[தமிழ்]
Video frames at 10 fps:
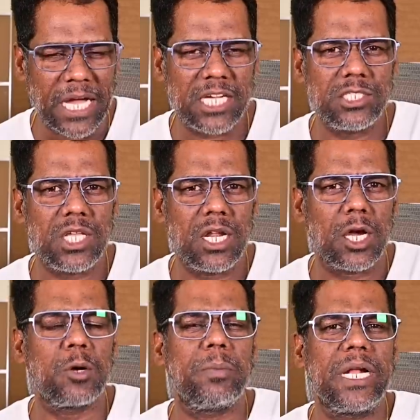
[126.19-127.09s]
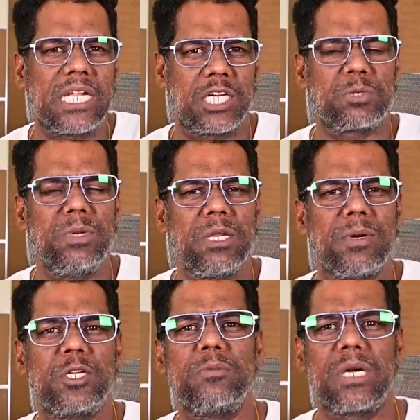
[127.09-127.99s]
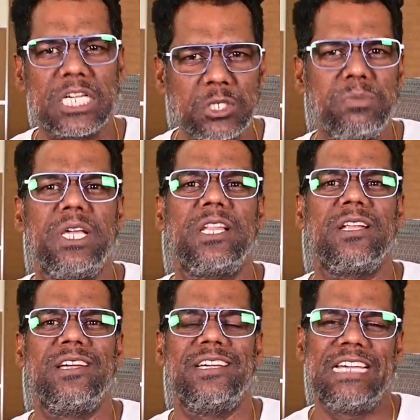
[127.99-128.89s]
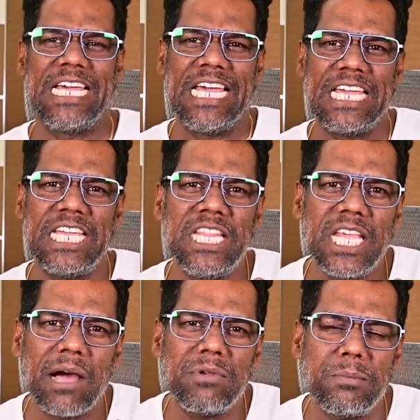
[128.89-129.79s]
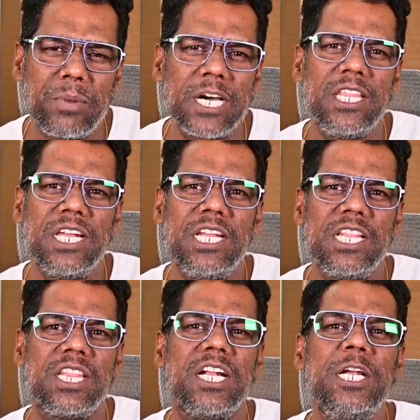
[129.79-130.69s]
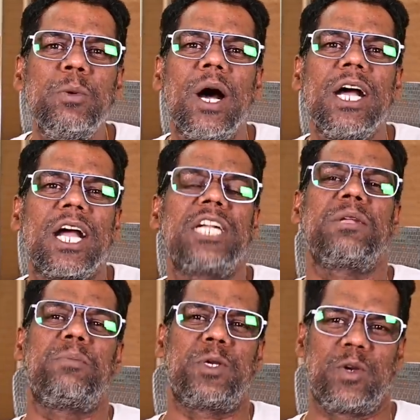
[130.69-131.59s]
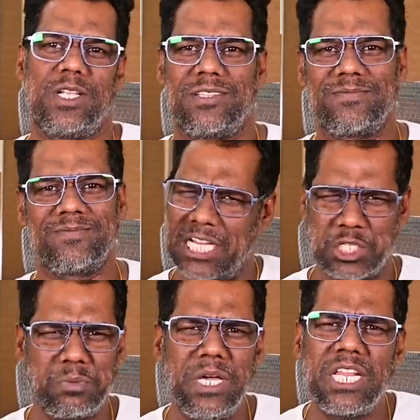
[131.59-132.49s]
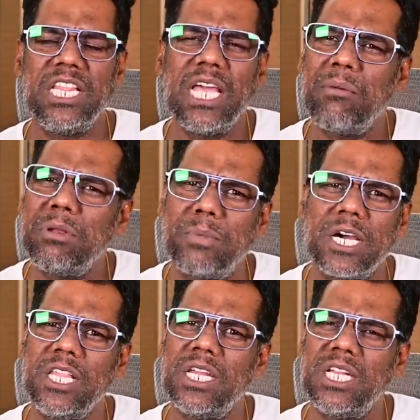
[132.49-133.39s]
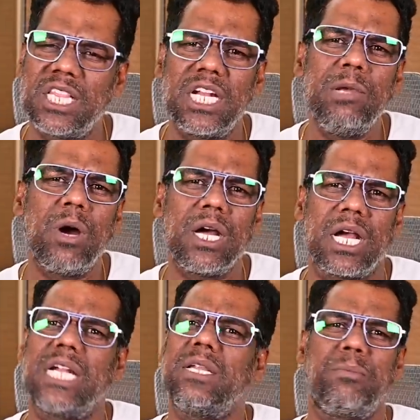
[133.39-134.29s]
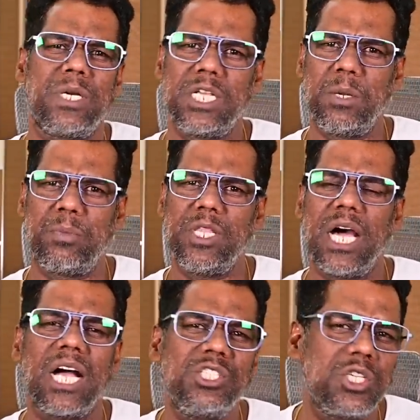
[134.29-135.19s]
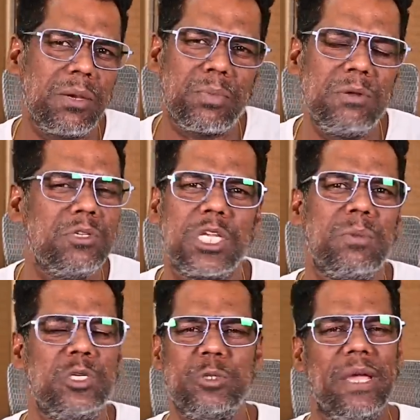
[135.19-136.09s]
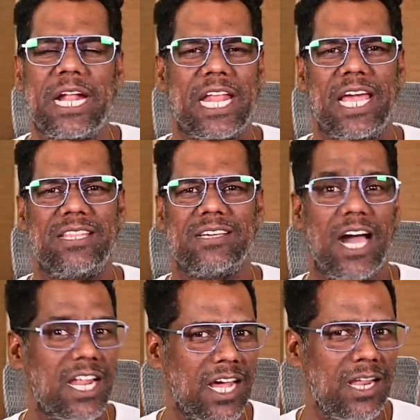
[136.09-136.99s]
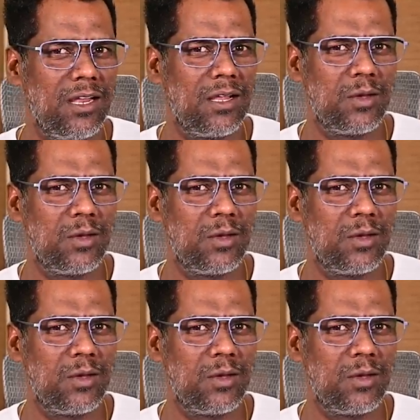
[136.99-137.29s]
பாகிஸ்தான் அக்குபைட் காஷ்மீர் மற்றும் காஷ்மீர் இந்தியாவின் பகுதி என்று தெளிவாக காட்டப்பட்டுள்ளது காஷ்மீர் இந்தியாவின் பகுதி என்று தெளிவாக காட்டப்பட்டிருப்பது ஆச்சரியப்படும் விஷயம் ஒன்றுமே கிடையாது ஆனால்